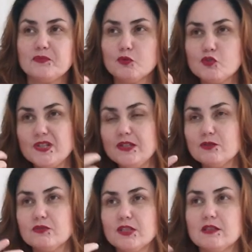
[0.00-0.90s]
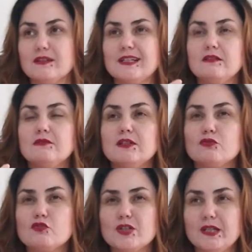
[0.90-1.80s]
уже нет вот этого
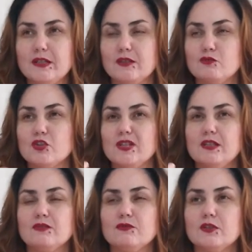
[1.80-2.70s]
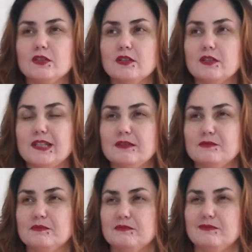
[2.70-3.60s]
головокружения, уже нет вот этой
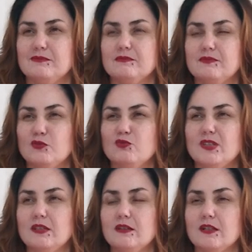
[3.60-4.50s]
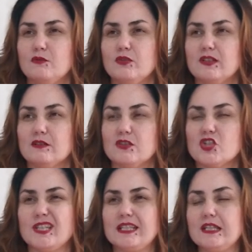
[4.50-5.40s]
эм, внутренней какой-то
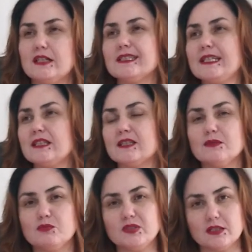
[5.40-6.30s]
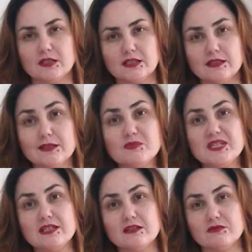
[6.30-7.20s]
тошноты, когда надо было как-то
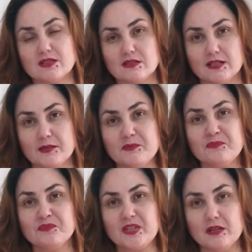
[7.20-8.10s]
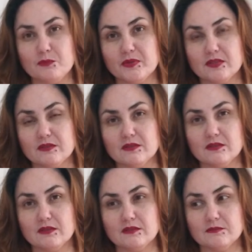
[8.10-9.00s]
адаптироваться, да, э, под
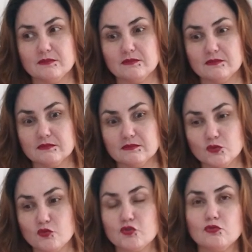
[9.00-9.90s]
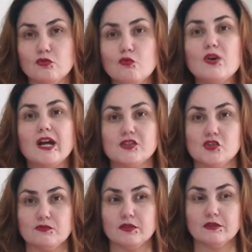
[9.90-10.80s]
э, то, что
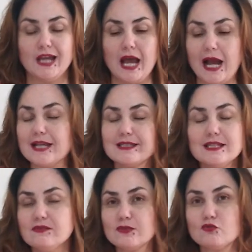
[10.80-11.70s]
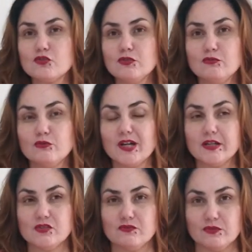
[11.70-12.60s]
укачивает. А здесь вас уже не
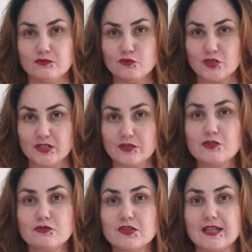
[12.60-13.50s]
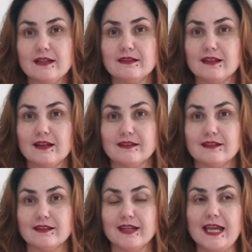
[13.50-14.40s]
укачивает, вы уже хорошо стали на
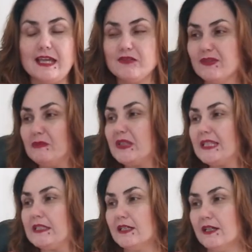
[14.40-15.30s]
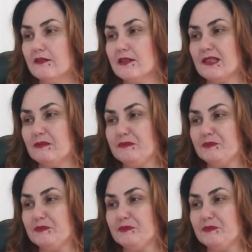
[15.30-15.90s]
ноги, вам это нравится